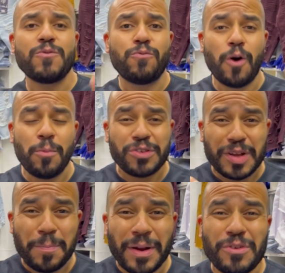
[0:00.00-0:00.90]
Vou
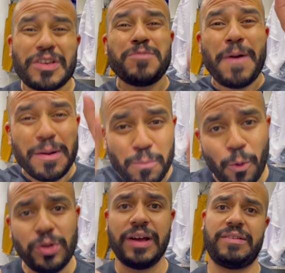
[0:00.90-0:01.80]
mostrar para vocês
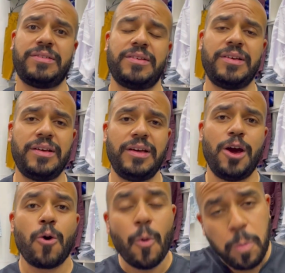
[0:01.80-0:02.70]
bermudas
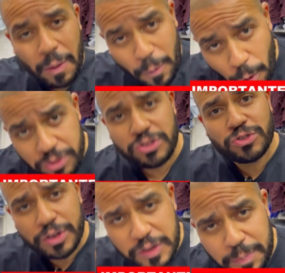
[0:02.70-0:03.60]
com
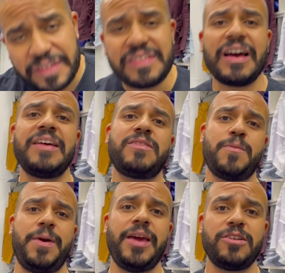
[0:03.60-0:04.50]
condições especiais
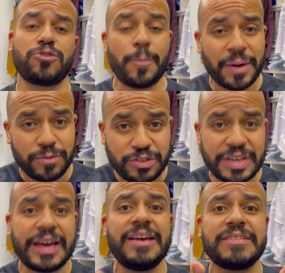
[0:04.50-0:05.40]
também, só para você
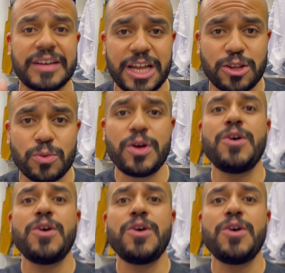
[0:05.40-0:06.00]
que é inscrito.